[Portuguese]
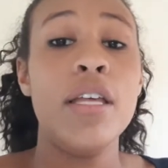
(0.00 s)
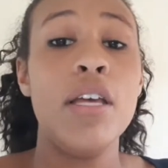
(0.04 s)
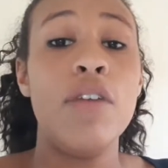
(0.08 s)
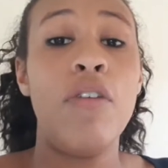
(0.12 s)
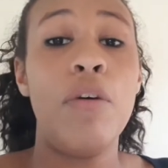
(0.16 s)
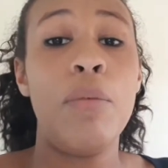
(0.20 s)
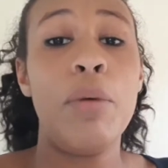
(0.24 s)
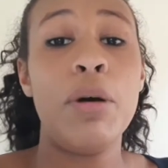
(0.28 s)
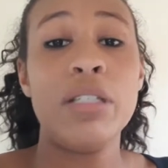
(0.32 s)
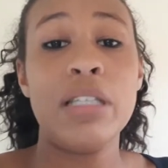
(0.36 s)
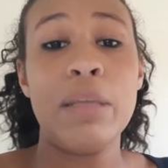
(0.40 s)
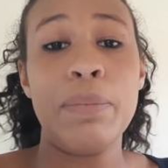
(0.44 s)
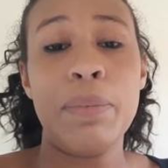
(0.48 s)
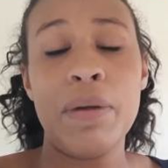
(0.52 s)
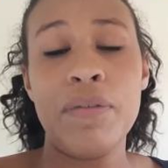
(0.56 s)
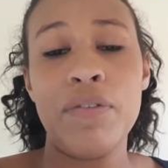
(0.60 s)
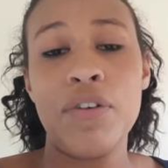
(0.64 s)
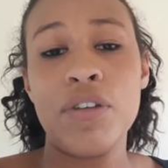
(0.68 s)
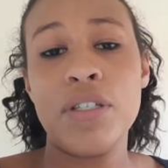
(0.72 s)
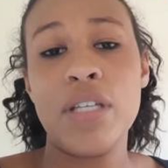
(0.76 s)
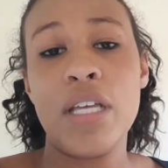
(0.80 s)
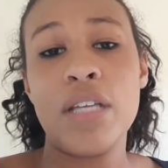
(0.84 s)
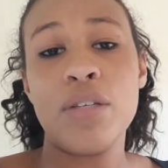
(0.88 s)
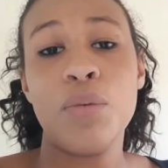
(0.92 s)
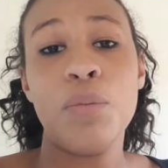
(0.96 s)
Eu vou mostrar para
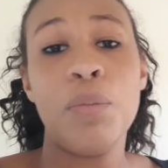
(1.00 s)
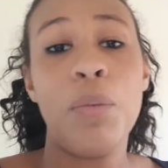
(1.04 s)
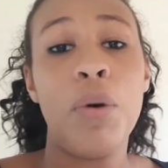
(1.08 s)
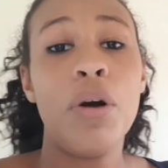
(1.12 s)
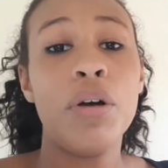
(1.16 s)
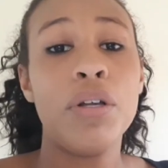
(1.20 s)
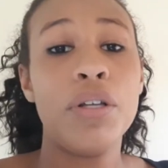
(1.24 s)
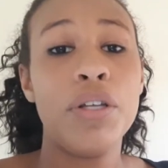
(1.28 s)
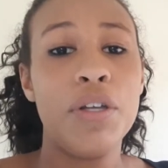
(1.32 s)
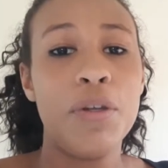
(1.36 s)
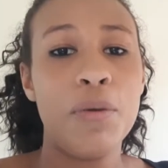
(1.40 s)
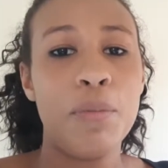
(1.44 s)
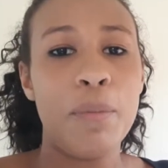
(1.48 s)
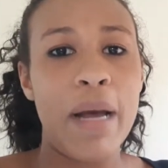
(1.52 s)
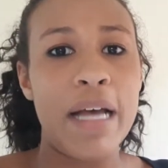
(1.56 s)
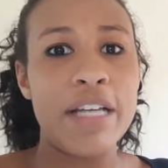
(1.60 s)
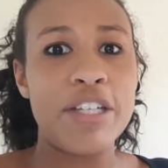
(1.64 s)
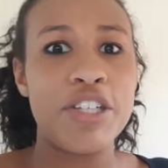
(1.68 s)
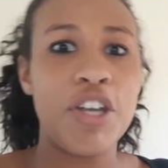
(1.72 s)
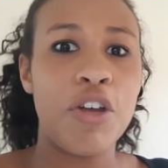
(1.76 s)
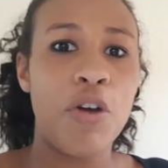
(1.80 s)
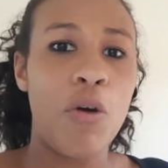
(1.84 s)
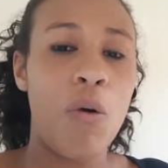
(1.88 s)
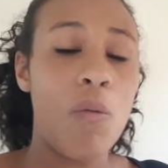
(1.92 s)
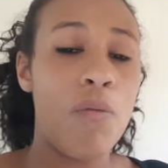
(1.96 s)
vocês um pouquinho pouquinho
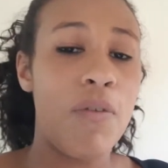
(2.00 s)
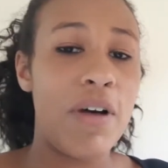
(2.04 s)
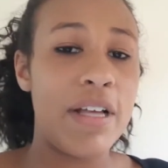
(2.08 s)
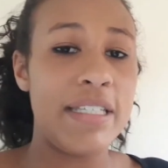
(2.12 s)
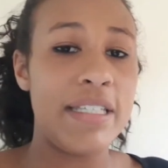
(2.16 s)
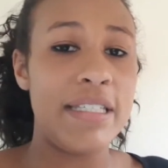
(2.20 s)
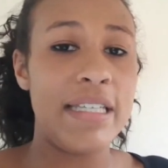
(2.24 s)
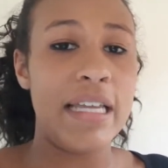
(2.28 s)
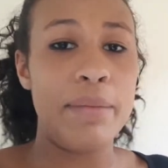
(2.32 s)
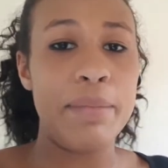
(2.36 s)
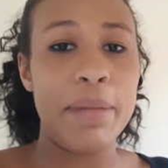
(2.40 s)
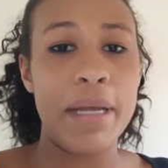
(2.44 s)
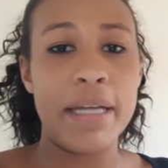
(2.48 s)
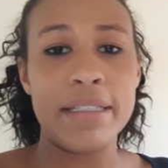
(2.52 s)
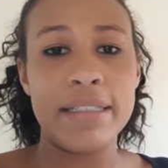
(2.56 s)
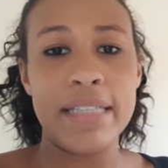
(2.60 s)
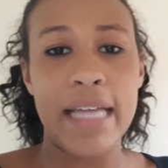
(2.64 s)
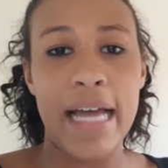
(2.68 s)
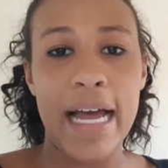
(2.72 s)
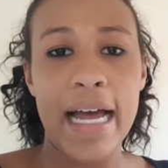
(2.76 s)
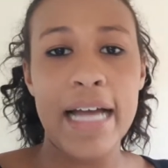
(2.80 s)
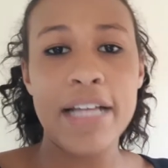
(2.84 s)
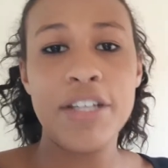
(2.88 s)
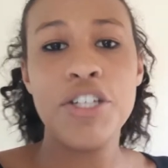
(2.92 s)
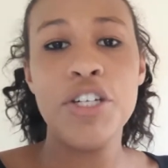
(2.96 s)
mais de como vai ser a minha
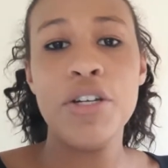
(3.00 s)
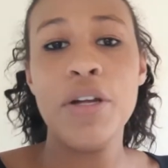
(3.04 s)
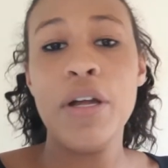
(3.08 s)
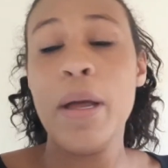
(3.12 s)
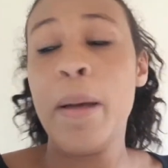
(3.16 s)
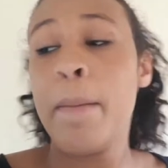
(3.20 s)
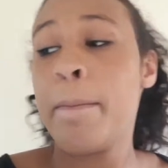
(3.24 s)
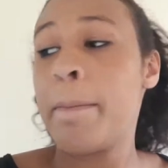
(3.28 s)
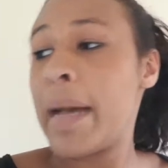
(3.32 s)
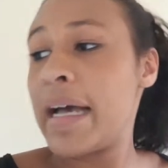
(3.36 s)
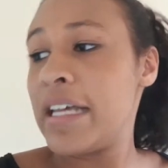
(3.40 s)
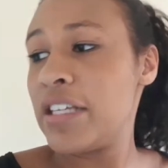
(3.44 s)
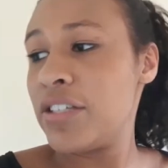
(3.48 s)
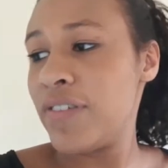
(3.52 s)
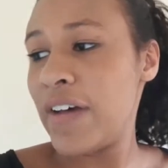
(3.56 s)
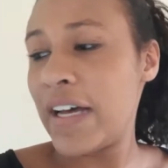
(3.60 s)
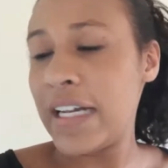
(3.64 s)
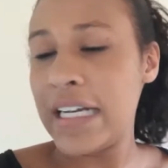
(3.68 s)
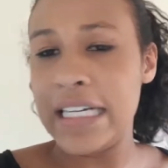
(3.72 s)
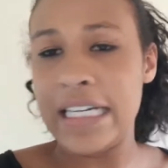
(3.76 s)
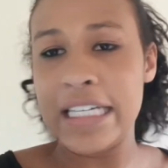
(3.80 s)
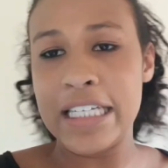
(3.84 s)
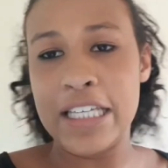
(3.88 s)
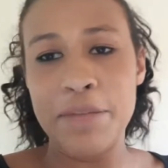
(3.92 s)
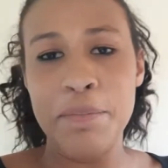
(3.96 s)
tarde, mas
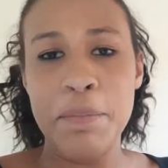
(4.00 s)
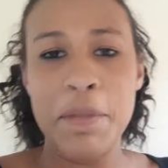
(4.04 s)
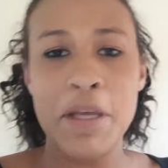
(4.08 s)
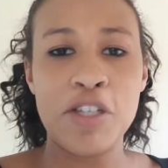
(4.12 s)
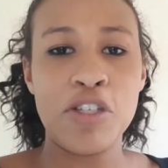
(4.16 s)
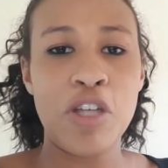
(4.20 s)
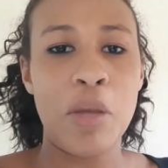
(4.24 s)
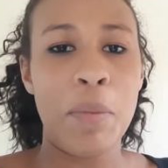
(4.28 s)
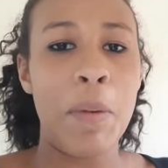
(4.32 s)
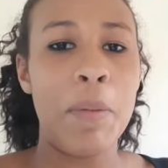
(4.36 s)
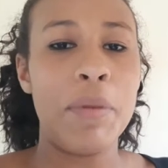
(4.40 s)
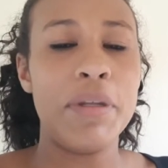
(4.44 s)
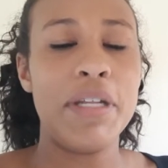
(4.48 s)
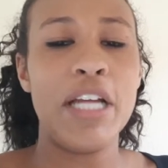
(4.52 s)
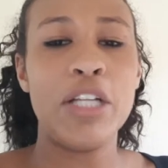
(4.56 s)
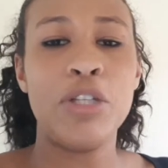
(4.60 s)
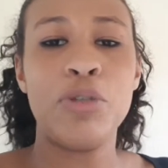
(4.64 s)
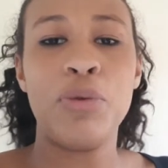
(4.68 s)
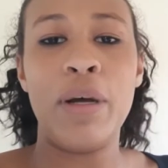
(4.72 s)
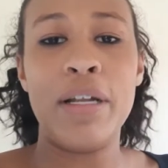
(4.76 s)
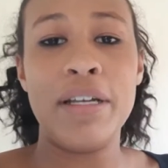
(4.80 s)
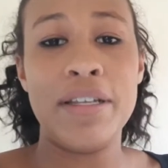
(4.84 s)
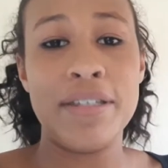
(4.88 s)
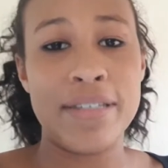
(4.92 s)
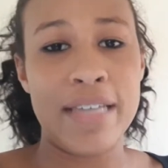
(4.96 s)
falando aqui mesmo só para poder
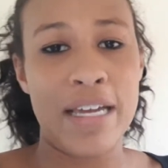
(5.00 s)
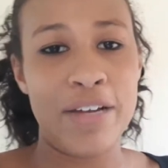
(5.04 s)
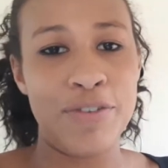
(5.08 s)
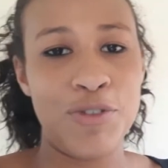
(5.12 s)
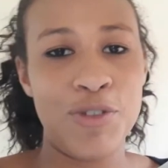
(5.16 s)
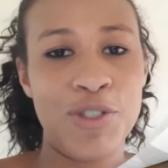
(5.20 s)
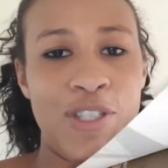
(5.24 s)
atualizar